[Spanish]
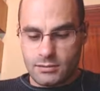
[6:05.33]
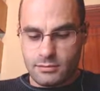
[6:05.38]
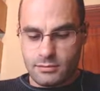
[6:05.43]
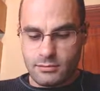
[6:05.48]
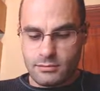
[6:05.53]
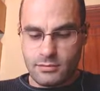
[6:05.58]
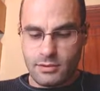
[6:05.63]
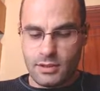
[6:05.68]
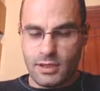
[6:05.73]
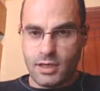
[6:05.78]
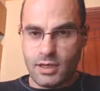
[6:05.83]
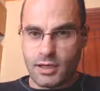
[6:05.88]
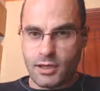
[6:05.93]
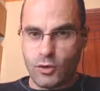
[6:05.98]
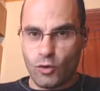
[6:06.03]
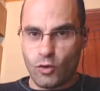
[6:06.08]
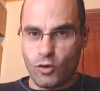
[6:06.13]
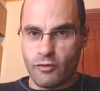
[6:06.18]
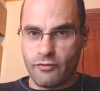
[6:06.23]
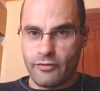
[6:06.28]
Tiene aquí
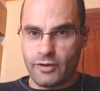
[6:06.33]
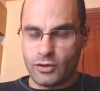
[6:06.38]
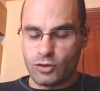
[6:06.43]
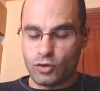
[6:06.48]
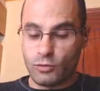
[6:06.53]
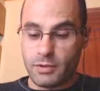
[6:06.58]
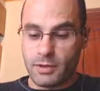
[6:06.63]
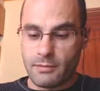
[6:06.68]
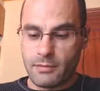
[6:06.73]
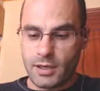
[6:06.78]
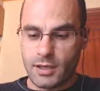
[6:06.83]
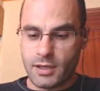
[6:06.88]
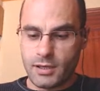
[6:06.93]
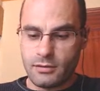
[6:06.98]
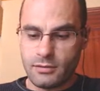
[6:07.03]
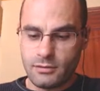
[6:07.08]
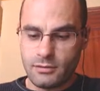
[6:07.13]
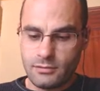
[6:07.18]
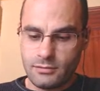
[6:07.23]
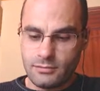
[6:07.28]
un cofre super
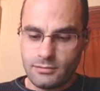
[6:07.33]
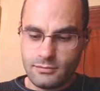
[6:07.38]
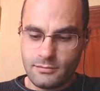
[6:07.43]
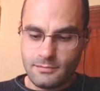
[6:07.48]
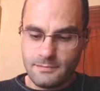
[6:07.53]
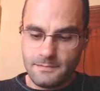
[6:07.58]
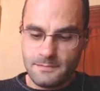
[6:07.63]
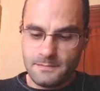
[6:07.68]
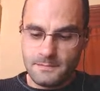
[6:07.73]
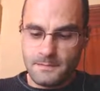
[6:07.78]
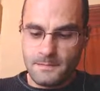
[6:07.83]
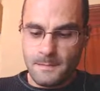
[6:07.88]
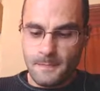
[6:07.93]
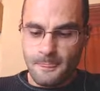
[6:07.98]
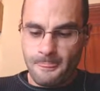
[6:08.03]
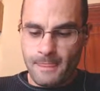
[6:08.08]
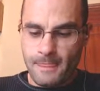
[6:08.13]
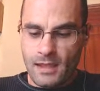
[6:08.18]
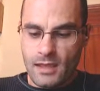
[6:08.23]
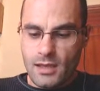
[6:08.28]
mágico.
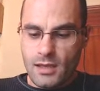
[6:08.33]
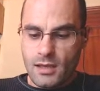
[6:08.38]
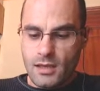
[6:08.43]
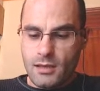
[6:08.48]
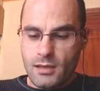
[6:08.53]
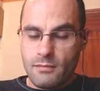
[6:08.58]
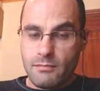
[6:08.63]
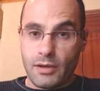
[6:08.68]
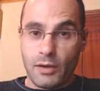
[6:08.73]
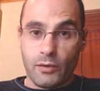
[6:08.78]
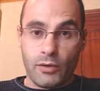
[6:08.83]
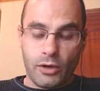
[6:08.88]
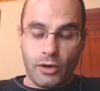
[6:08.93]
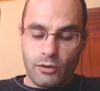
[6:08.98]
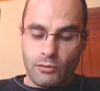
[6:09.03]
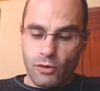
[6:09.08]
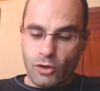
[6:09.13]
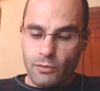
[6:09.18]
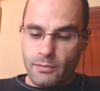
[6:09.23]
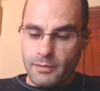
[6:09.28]
Pero bueno,
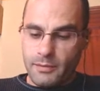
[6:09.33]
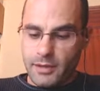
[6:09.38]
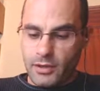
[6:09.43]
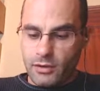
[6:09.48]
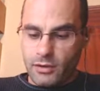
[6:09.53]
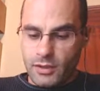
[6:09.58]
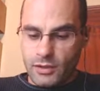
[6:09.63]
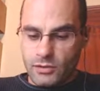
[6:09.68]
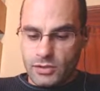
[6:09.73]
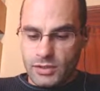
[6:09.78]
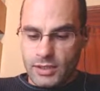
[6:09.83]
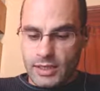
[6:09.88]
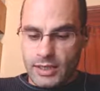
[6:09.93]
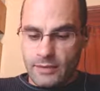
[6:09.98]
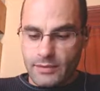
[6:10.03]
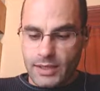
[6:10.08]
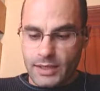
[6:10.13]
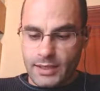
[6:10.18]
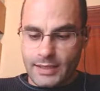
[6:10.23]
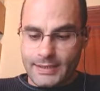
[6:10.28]
como lo primero que nos deja
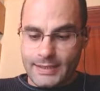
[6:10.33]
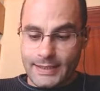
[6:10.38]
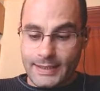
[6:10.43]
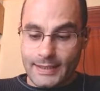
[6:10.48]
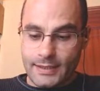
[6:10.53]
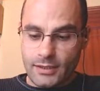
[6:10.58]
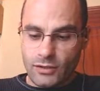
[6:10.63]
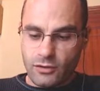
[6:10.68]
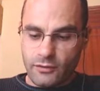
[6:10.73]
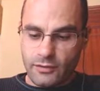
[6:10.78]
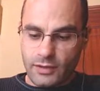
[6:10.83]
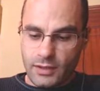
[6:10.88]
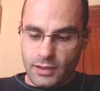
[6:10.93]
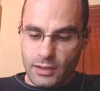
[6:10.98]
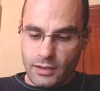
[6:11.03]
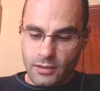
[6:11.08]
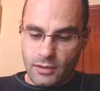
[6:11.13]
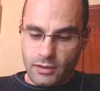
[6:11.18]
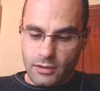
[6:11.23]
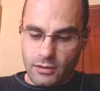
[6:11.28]
abrir es el cofre de
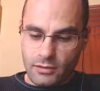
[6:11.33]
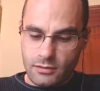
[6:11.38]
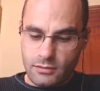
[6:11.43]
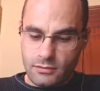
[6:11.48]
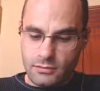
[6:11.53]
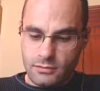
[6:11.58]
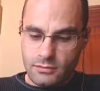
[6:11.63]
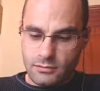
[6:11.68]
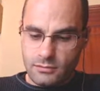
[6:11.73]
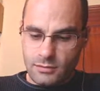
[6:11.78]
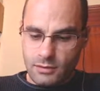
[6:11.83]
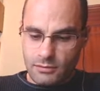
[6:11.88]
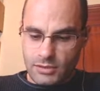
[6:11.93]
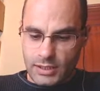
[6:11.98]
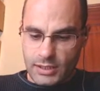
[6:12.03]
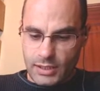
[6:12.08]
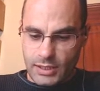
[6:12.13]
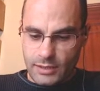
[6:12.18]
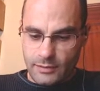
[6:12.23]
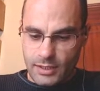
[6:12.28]
elección, vamos a
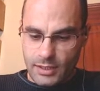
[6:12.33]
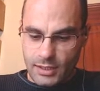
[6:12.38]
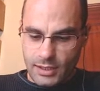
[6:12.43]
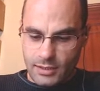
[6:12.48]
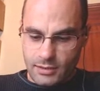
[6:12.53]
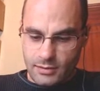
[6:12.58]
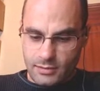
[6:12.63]
darle brea.